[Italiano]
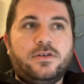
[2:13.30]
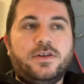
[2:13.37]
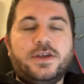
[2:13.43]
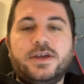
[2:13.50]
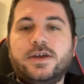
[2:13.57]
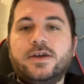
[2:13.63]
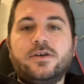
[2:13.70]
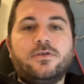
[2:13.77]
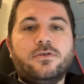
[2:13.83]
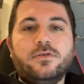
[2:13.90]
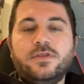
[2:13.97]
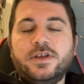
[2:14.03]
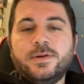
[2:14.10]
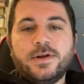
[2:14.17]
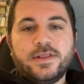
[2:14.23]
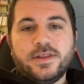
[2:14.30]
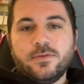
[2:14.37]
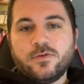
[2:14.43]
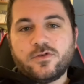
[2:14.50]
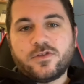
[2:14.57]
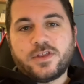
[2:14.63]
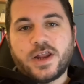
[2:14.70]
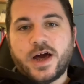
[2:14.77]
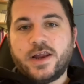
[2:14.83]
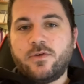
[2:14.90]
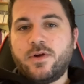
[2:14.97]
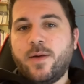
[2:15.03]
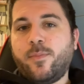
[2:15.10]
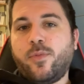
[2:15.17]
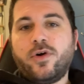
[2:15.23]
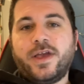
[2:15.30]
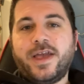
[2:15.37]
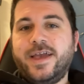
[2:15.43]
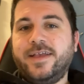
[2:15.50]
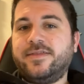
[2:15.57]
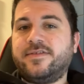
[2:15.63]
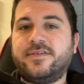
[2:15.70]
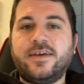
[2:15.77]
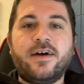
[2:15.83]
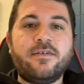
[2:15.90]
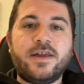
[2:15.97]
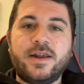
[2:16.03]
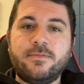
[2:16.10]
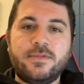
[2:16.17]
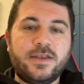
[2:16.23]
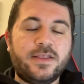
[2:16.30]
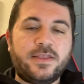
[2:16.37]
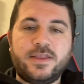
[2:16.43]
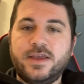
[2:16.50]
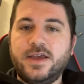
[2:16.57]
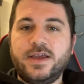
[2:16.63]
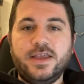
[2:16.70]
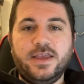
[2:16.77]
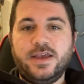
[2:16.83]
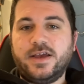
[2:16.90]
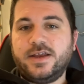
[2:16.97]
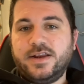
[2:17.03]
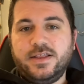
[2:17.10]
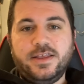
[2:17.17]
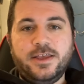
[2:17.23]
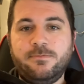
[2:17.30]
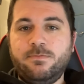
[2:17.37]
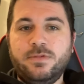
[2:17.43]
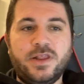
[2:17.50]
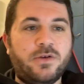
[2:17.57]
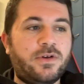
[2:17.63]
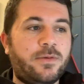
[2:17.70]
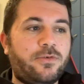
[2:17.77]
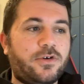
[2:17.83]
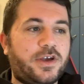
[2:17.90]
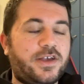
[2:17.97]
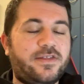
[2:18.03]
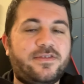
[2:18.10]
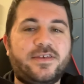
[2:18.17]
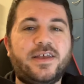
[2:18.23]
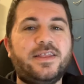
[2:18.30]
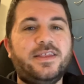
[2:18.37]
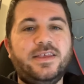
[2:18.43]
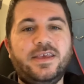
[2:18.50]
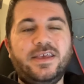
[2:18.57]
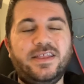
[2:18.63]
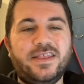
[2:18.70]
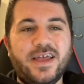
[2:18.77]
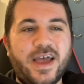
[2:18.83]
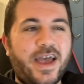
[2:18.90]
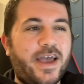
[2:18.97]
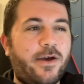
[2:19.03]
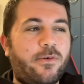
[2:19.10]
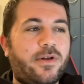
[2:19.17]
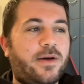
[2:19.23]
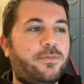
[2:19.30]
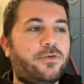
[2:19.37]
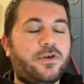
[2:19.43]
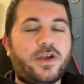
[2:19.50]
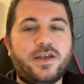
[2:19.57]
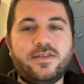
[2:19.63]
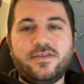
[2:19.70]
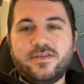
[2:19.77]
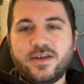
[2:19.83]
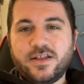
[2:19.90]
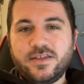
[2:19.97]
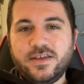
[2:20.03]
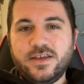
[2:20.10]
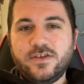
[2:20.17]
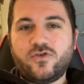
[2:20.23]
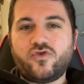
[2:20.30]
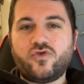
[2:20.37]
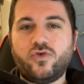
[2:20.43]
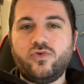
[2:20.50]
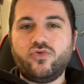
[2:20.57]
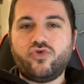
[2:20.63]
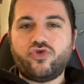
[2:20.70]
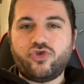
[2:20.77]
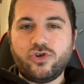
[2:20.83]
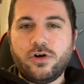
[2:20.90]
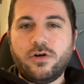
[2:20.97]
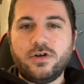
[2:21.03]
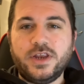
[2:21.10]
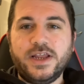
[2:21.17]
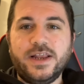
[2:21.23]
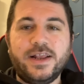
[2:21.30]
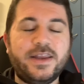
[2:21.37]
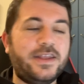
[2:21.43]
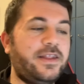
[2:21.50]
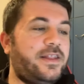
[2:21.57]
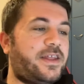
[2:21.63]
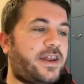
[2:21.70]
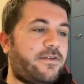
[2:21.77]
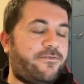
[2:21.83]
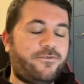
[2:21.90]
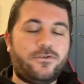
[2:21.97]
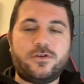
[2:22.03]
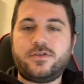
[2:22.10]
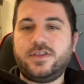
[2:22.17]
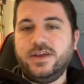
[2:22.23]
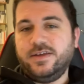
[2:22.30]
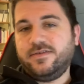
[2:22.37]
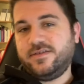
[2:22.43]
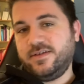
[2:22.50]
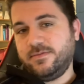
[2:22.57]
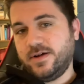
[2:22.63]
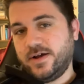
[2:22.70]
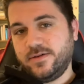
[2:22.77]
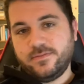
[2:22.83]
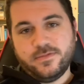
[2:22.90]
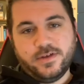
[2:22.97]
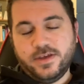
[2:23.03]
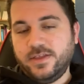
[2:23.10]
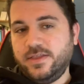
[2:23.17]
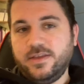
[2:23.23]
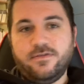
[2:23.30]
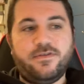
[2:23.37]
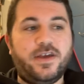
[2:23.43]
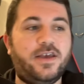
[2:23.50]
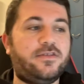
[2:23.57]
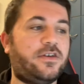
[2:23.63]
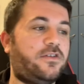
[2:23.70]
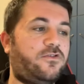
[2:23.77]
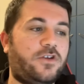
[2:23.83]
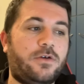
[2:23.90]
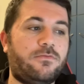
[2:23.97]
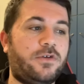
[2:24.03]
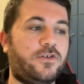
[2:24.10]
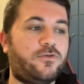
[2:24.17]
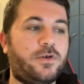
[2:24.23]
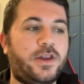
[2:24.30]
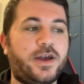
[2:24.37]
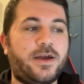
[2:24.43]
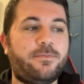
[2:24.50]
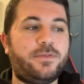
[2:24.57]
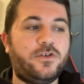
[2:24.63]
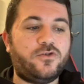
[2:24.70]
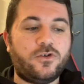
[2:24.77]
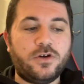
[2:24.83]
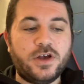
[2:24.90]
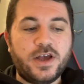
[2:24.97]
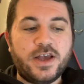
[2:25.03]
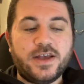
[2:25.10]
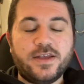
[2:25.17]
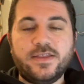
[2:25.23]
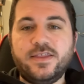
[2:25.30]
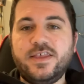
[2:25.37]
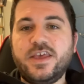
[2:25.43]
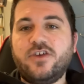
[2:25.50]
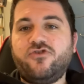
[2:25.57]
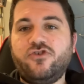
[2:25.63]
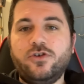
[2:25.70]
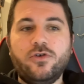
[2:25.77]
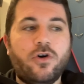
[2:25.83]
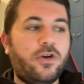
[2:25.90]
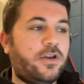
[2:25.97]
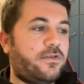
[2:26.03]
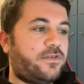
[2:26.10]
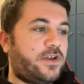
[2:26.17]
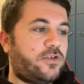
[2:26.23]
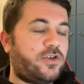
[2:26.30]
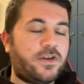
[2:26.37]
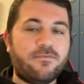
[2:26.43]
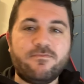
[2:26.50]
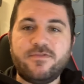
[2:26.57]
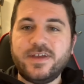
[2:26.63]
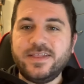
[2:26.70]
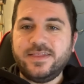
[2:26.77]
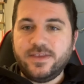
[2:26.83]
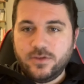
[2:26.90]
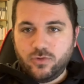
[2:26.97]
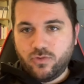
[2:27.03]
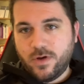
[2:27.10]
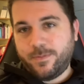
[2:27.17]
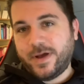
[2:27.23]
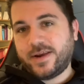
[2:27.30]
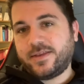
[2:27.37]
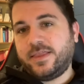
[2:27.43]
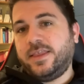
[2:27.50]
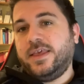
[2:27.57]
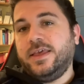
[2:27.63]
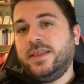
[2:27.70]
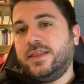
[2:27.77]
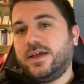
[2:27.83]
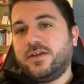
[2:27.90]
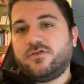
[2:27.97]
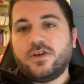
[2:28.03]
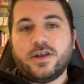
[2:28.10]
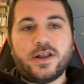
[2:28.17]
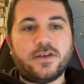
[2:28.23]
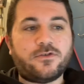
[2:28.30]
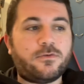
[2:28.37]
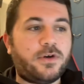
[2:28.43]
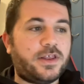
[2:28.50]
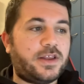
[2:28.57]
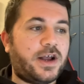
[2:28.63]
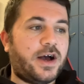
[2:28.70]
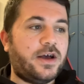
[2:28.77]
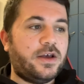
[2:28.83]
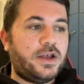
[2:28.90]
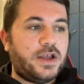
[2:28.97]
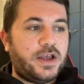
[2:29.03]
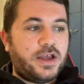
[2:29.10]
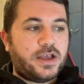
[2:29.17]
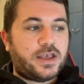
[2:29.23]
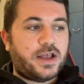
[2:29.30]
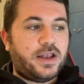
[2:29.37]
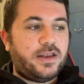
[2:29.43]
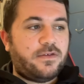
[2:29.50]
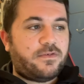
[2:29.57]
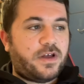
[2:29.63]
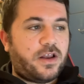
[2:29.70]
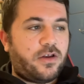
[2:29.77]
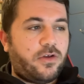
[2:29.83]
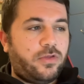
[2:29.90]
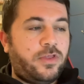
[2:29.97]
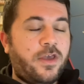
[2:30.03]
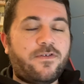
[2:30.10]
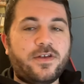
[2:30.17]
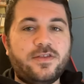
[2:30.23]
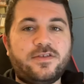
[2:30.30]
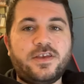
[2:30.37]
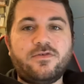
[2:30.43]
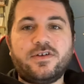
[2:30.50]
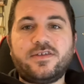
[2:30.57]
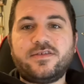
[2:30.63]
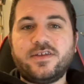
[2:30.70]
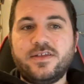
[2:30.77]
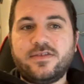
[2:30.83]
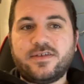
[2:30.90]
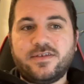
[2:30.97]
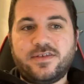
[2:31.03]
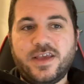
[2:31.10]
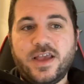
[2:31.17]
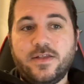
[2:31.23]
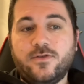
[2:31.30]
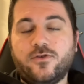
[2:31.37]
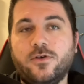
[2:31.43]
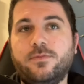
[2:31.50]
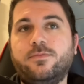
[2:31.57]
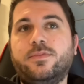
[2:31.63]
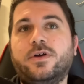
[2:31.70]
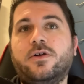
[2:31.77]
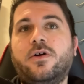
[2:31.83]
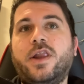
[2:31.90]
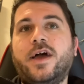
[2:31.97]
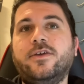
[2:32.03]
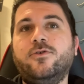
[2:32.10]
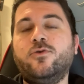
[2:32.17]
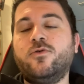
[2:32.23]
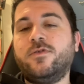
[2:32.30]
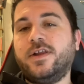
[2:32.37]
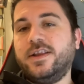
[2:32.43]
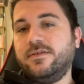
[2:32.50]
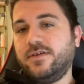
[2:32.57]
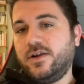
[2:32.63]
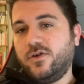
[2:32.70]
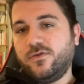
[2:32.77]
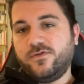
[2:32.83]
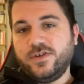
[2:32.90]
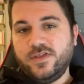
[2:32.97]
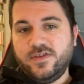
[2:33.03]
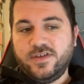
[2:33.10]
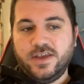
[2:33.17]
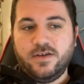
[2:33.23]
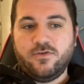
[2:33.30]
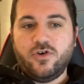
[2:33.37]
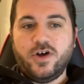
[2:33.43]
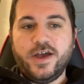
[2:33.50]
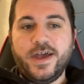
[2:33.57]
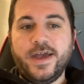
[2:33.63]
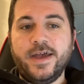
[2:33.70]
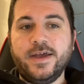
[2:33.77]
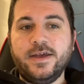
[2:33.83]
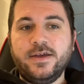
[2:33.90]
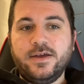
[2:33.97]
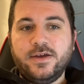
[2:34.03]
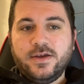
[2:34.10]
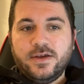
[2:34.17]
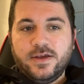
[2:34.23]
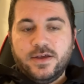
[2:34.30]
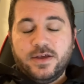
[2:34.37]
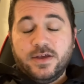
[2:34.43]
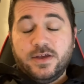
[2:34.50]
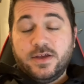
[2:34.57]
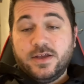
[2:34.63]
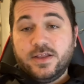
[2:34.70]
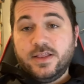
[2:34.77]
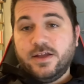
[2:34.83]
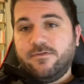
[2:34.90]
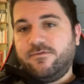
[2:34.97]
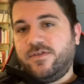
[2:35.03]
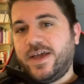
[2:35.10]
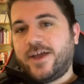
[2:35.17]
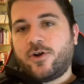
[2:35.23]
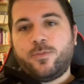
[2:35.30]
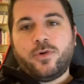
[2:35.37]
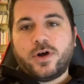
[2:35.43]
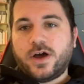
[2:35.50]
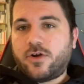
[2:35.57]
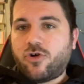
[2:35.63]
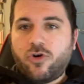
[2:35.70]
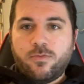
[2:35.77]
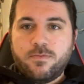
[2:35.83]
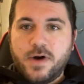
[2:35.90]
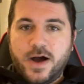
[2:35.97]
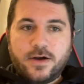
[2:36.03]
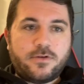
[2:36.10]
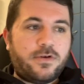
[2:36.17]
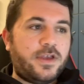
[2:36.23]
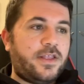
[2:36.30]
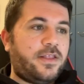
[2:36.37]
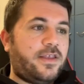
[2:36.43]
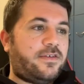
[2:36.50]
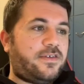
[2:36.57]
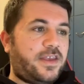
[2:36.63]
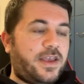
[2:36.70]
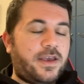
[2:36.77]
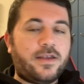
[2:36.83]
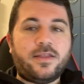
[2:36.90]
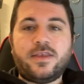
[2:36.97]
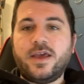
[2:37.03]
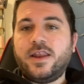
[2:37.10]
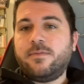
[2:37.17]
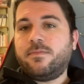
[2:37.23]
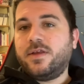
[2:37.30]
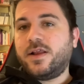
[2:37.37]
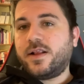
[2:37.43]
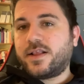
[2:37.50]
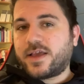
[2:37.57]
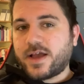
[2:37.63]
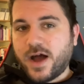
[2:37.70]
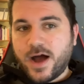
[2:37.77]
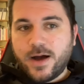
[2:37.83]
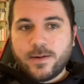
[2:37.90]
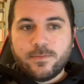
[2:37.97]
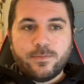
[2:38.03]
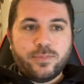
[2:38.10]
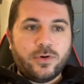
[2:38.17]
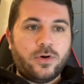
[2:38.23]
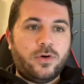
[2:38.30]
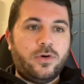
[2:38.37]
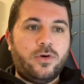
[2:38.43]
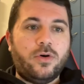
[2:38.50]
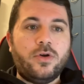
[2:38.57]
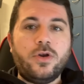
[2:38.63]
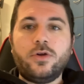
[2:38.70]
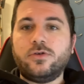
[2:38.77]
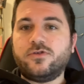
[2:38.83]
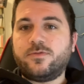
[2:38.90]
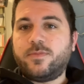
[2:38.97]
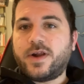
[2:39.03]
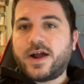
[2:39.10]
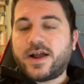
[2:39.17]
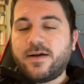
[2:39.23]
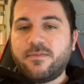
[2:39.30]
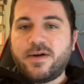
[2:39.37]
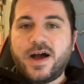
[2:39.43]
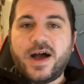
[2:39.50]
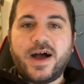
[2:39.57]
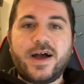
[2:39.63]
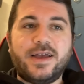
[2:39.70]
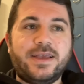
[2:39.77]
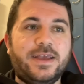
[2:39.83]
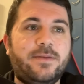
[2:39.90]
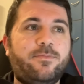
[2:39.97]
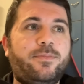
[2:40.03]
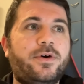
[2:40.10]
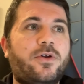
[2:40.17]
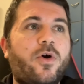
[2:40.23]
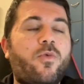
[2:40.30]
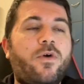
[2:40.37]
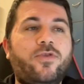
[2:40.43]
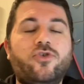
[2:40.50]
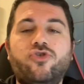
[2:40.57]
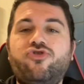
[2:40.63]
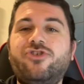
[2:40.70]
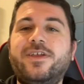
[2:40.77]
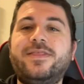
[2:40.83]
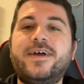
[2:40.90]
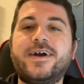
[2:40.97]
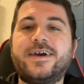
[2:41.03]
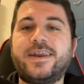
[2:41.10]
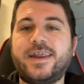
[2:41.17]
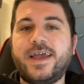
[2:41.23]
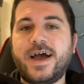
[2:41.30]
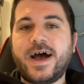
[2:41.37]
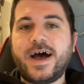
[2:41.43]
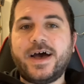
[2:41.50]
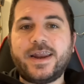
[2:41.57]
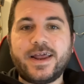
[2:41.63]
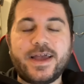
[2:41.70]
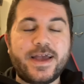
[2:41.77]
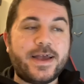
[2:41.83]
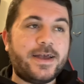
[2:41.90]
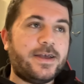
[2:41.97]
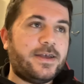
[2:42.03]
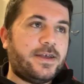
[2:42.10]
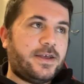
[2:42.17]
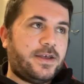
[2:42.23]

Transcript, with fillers: eh, continua a dimostrare una pochezza veramente incredibile, una pochezza di idee, una pochezza di soluzioni. L'Inter è fortissima in difesa, cioè una squadra che ha preso 10 gol fino ad ora in 22 partite, cioè una squadra che a livello difensivo è senza senso, però la Juve a livello offensivo è davvero poca roba, quindi sì, tiene bene il campo, non sbraga mai, però quando c'è da creare